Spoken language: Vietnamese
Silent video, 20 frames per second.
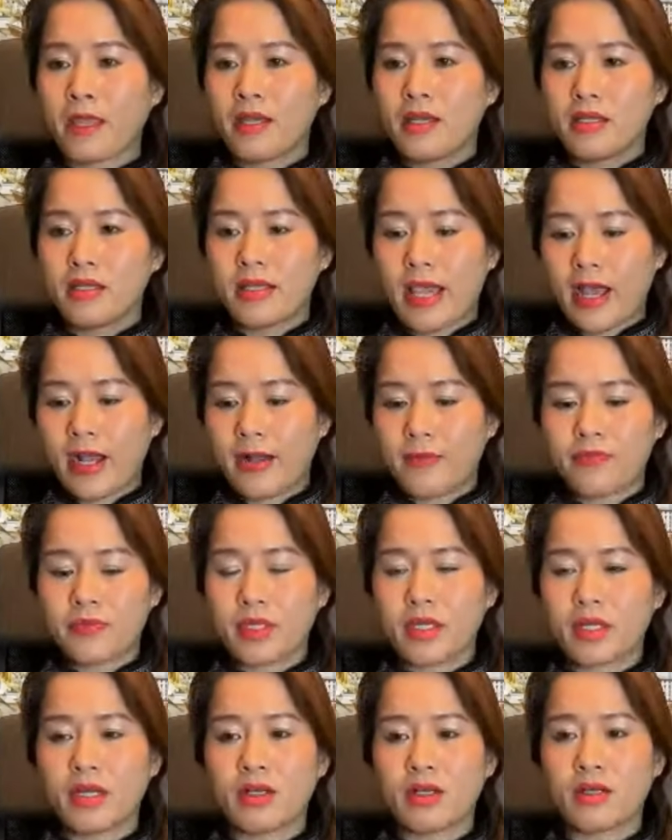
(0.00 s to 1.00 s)
dạ
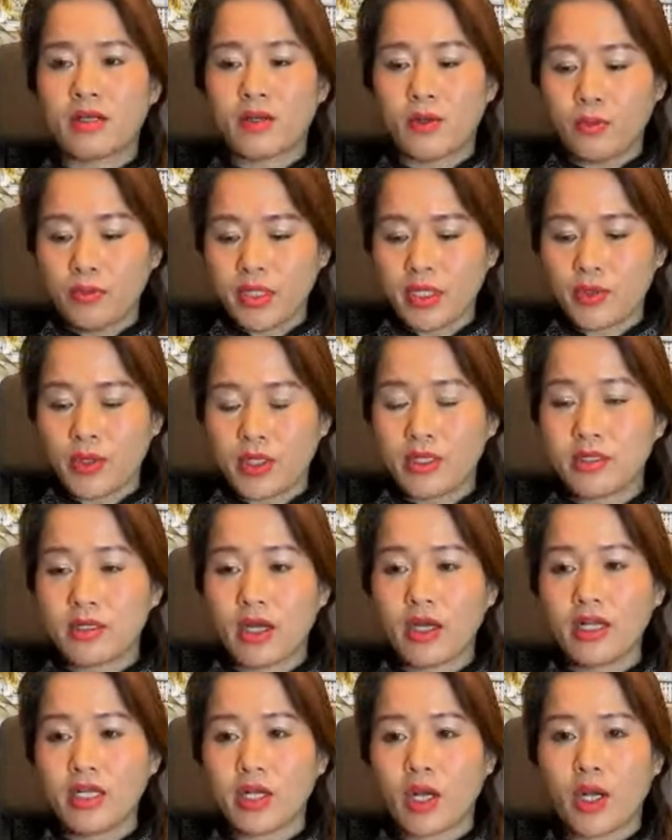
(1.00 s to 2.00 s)
cũng như thùy dương
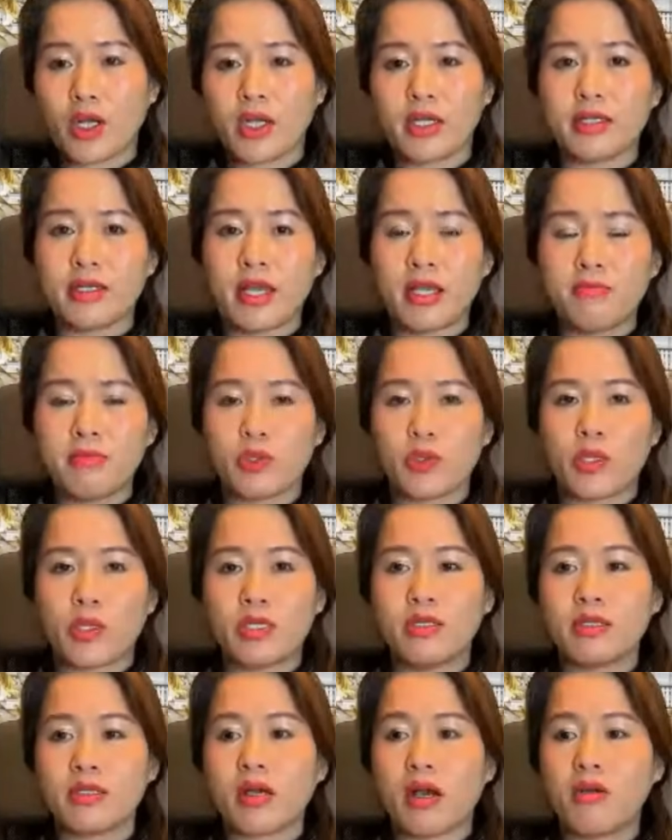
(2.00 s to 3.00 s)
nói rồi để mà thùy
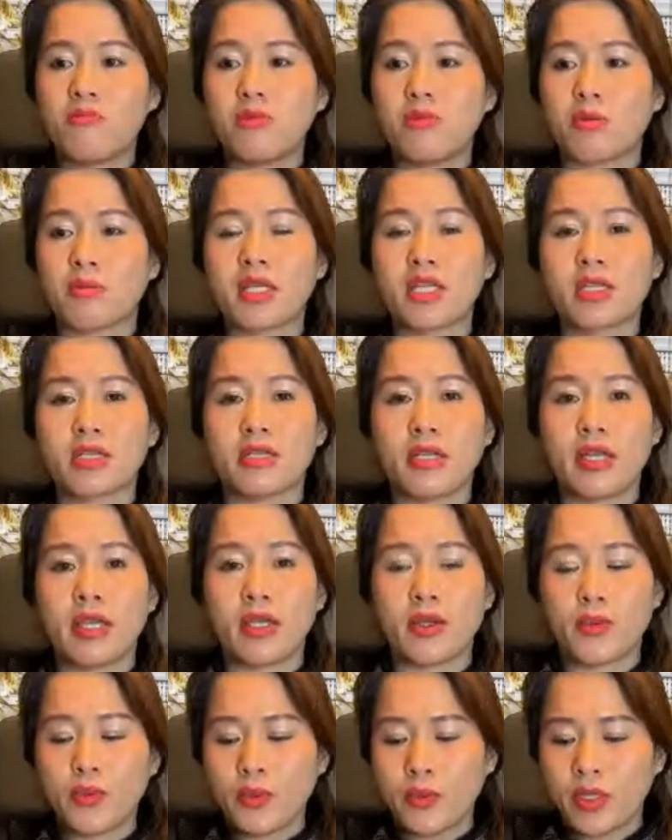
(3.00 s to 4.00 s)
dương có một cái sự
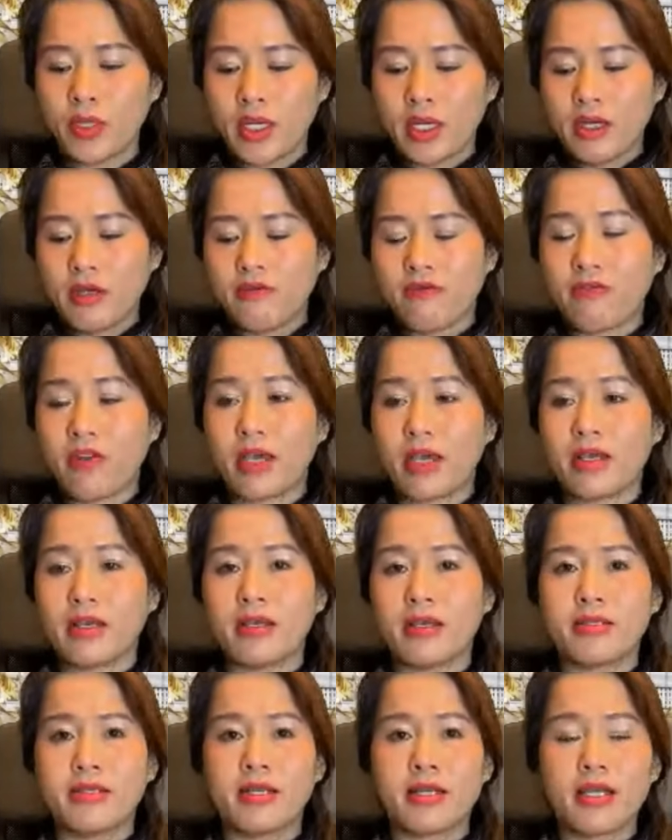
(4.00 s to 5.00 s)
hiểu về
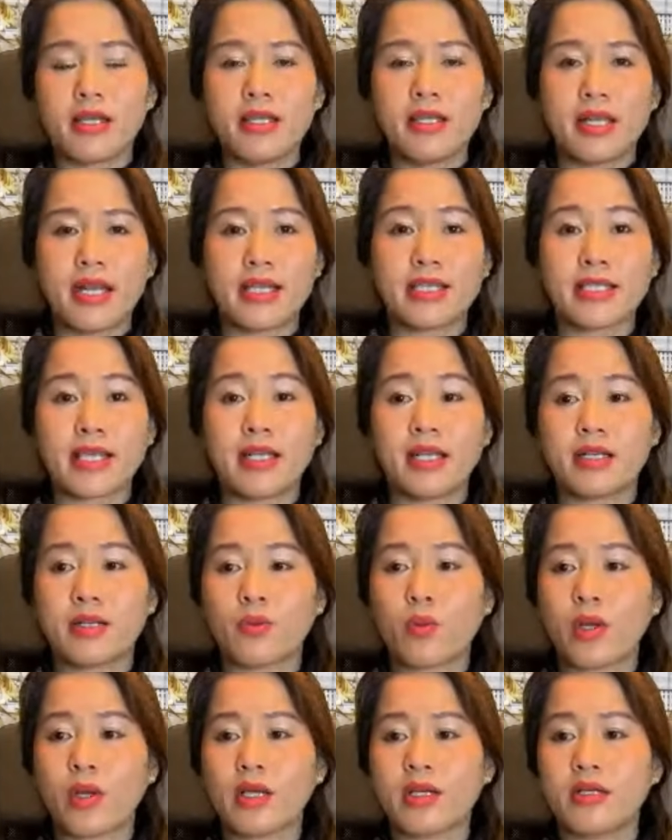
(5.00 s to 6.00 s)
những cái gì đã xảy ra trong
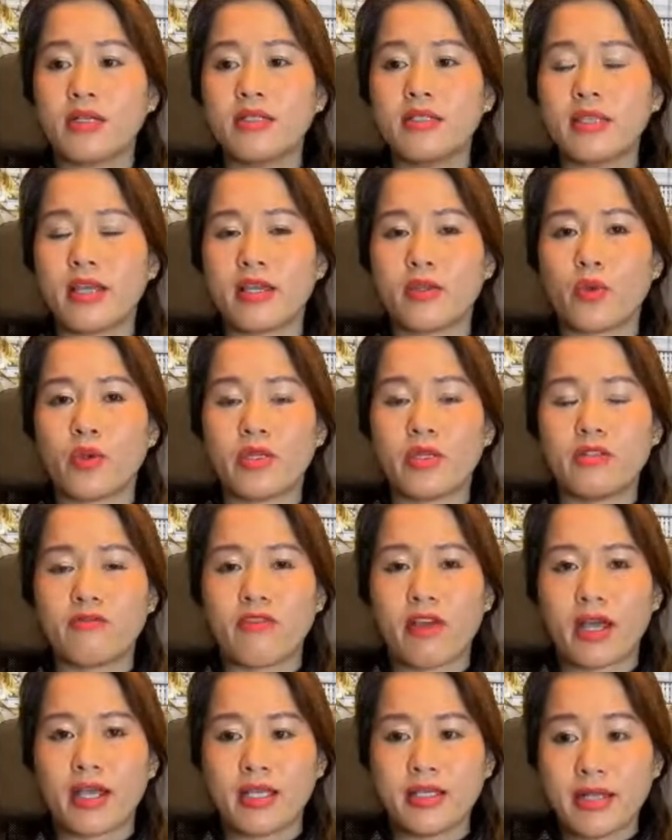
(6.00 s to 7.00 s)
quá khứ thì thùy dương
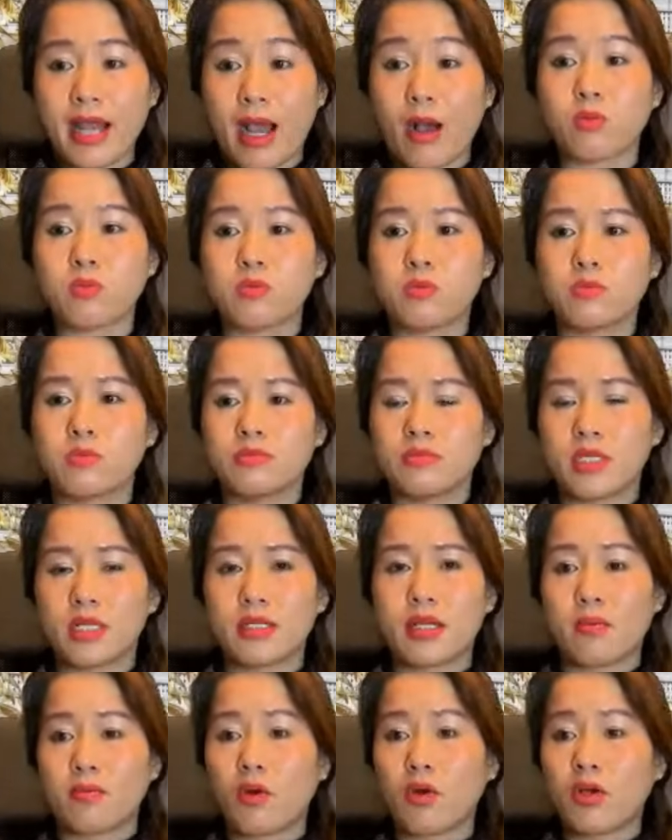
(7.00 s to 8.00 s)
phải đọc
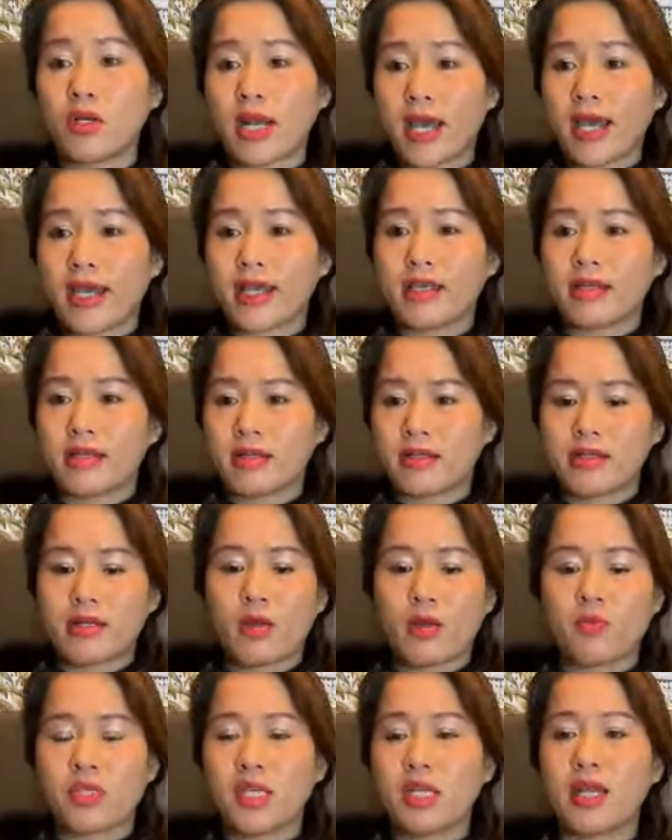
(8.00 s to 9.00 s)
đọc online đọc
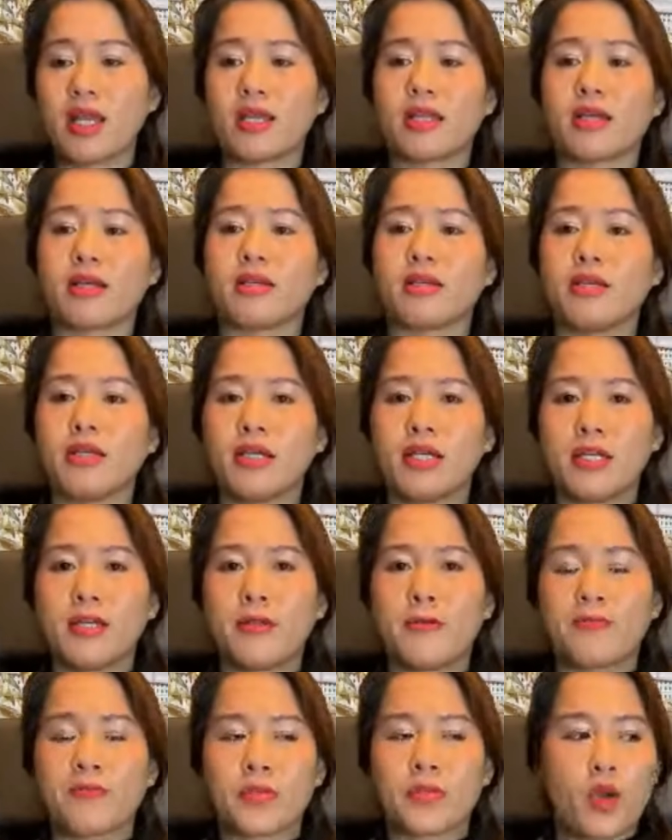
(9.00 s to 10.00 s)
như thế này nè
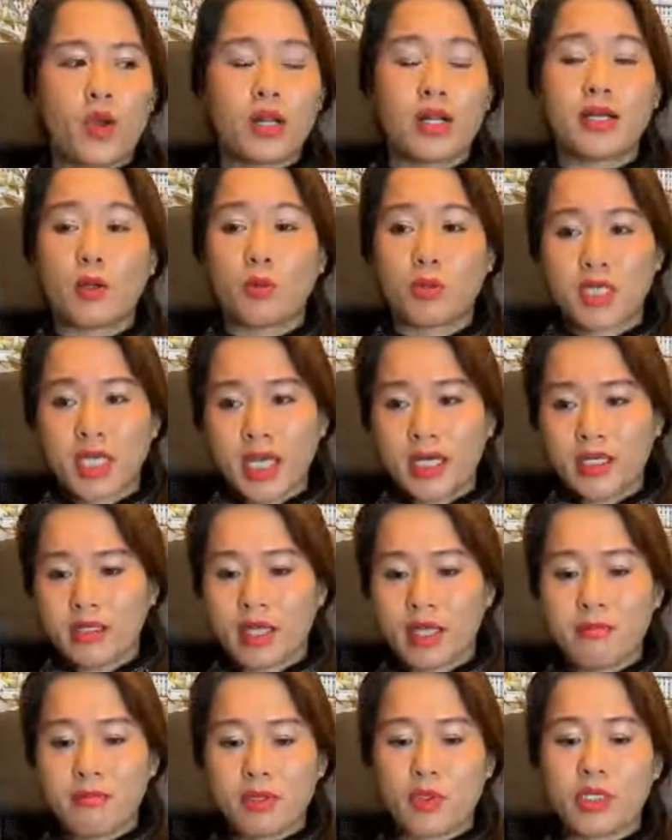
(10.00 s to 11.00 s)
hoặc là đọc sách để
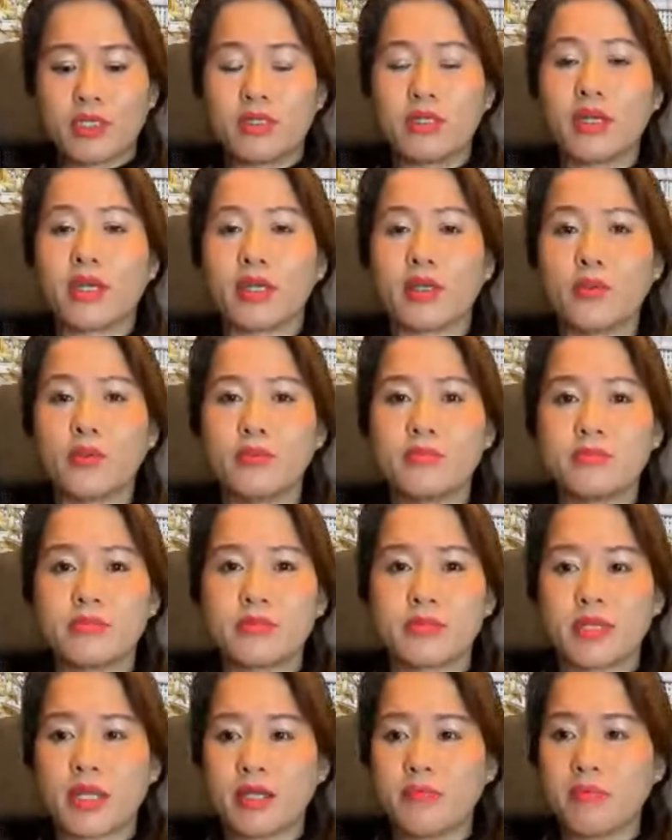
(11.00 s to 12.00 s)
mà thùy dương hiểu
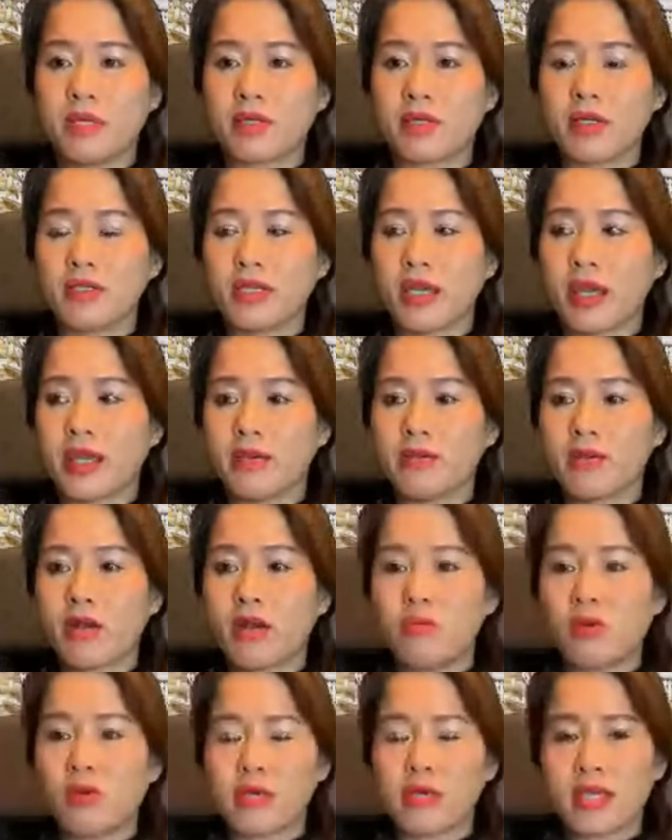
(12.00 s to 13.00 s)
để mình có thể có
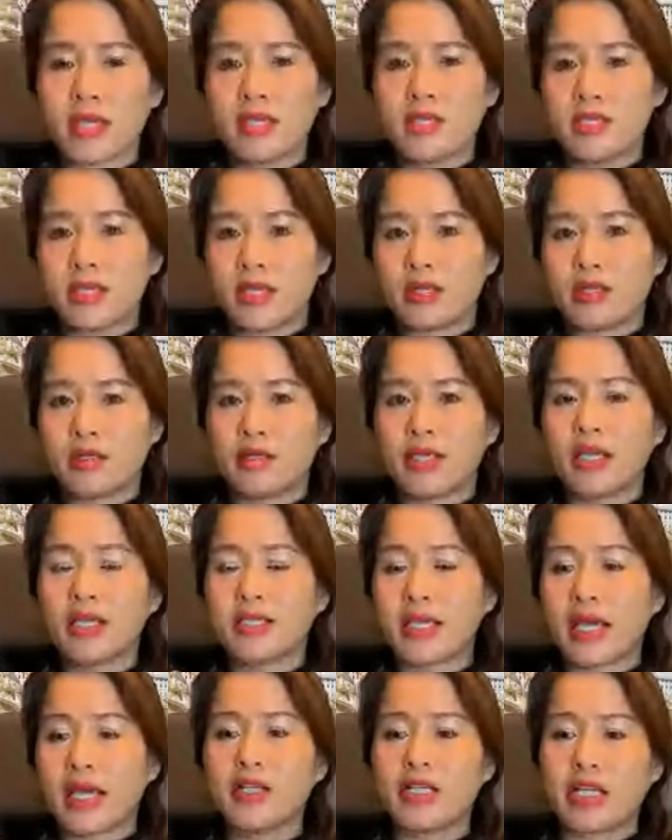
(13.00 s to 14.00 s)
một cái cái nhìn chắc
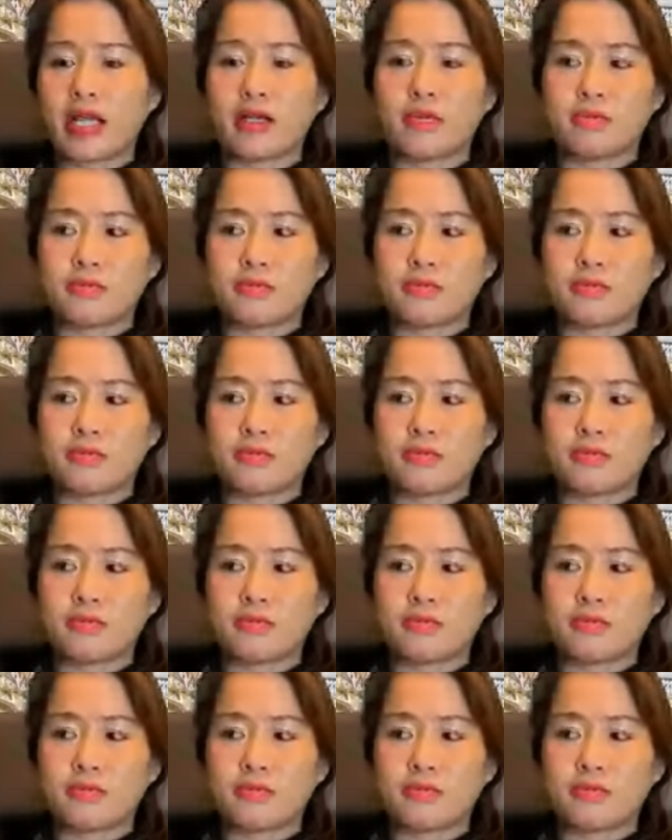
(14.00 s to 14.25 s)
chắn rằng